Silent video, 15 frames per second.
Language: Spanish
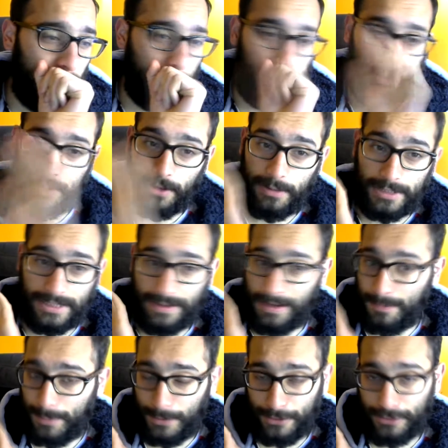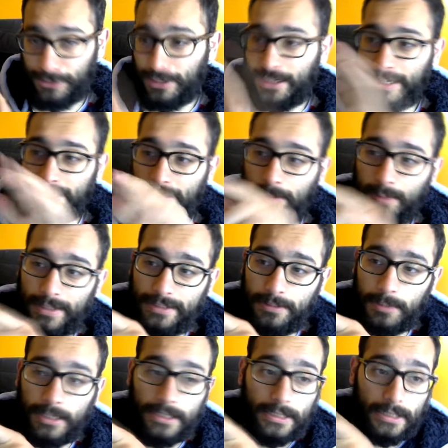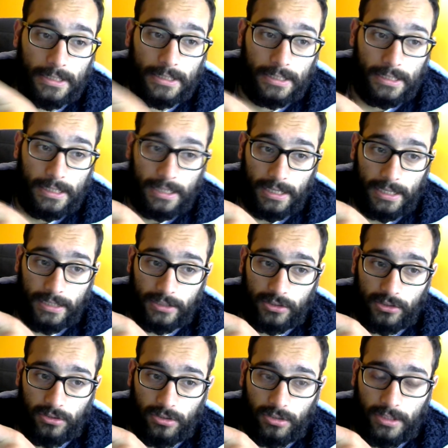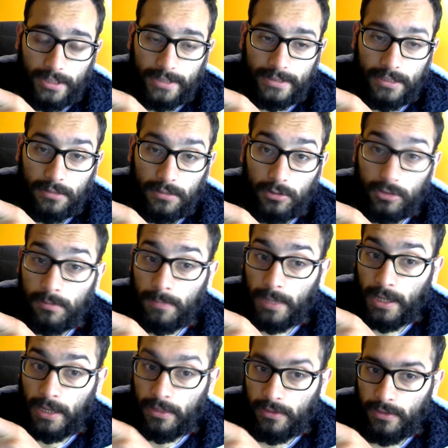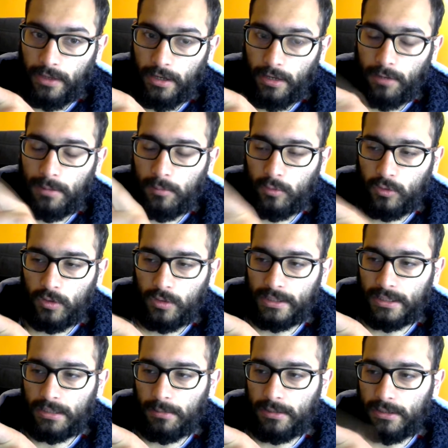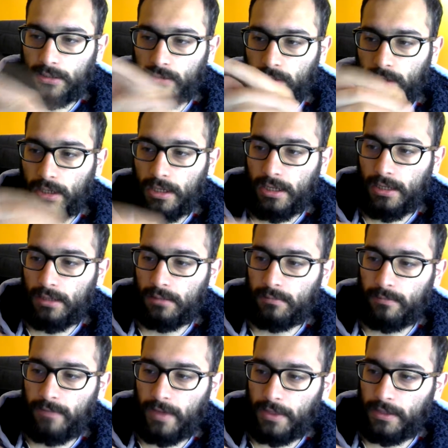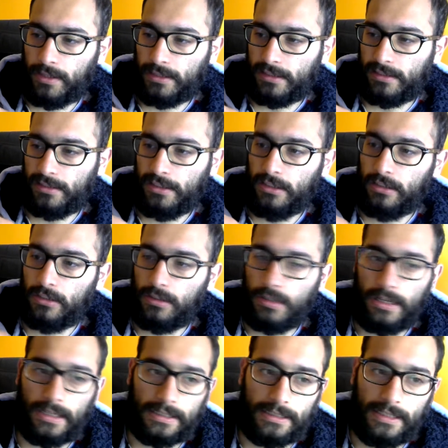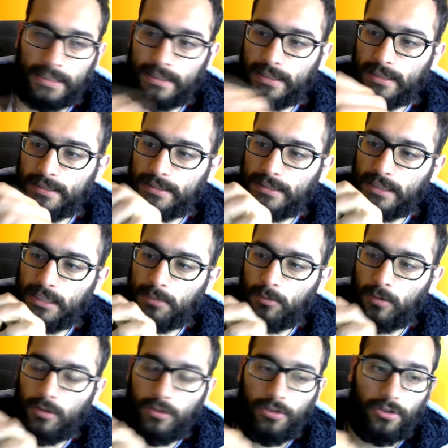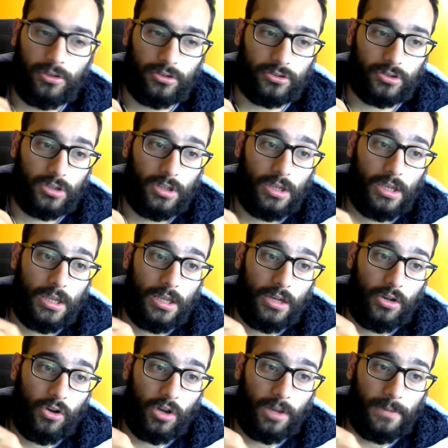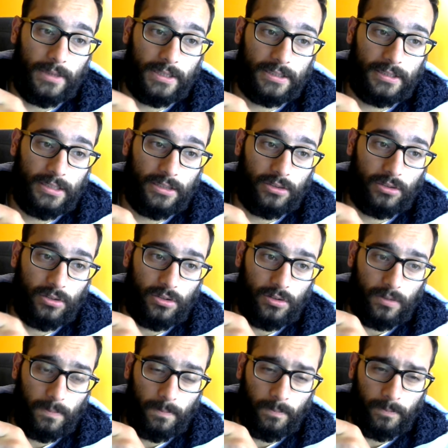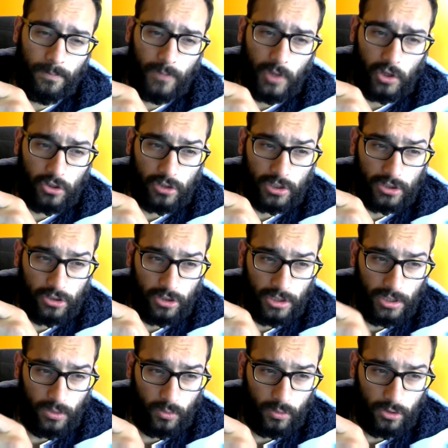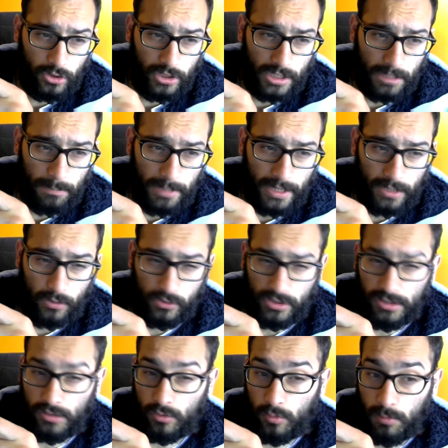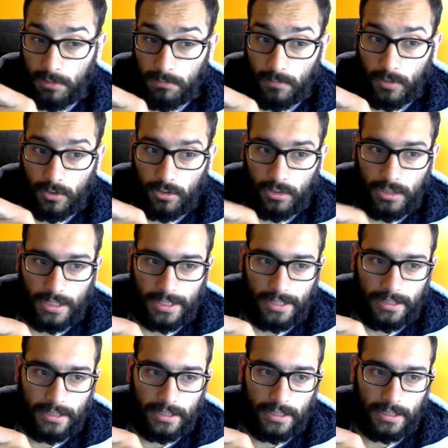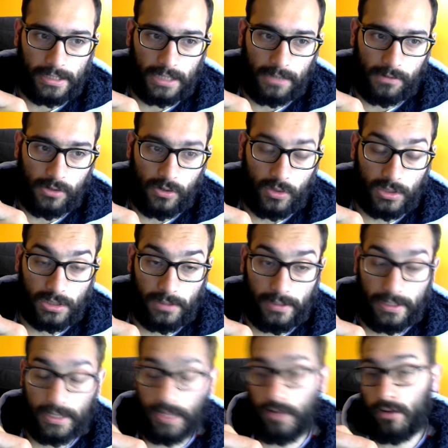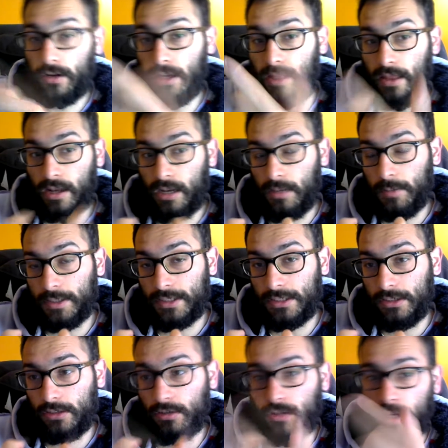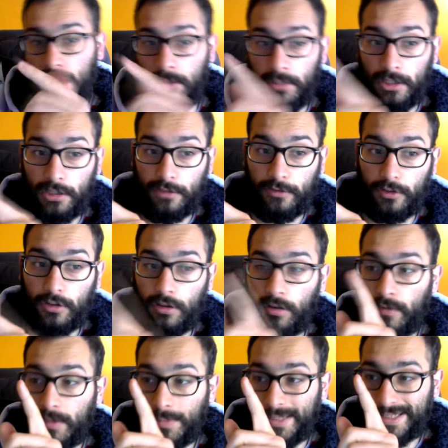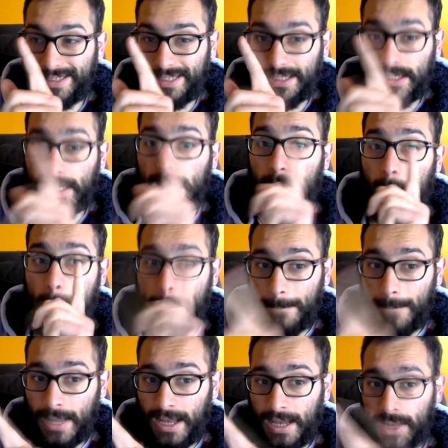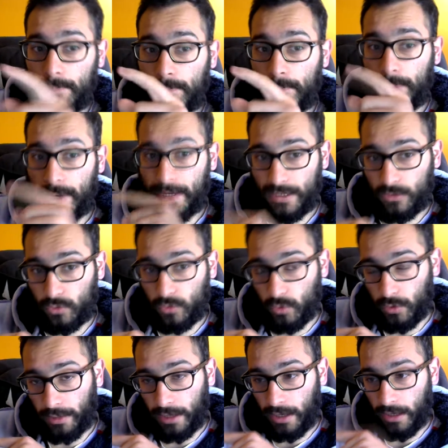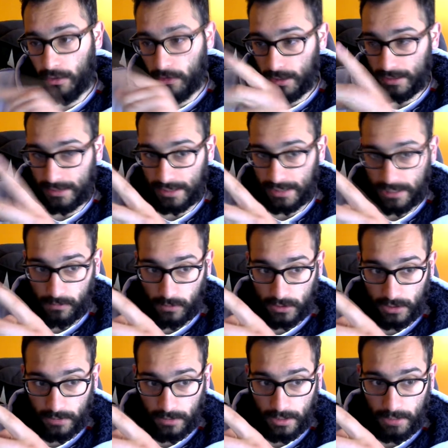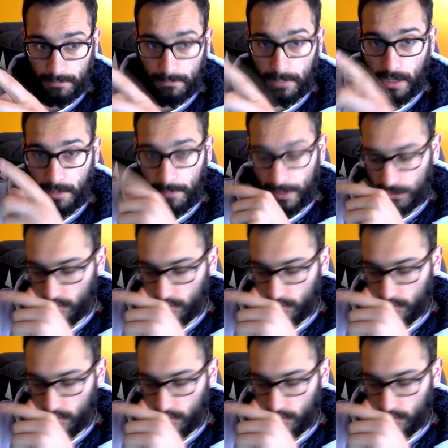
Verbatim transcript: Perdóname, chavales, pero que tengo la garganta malísima. Esto es el botón para encenderlo, para mutearte también si tú quieres. Fácil y sencillo. Aquí atrás tenemos dos lo que viene siendo dos conectores, uno jack para escucharte tú mismo y aquí tienes el cable USB que es lo que le da la alimentación al micrófono. Obviamente va para tu ordenador, este cable USB va para tu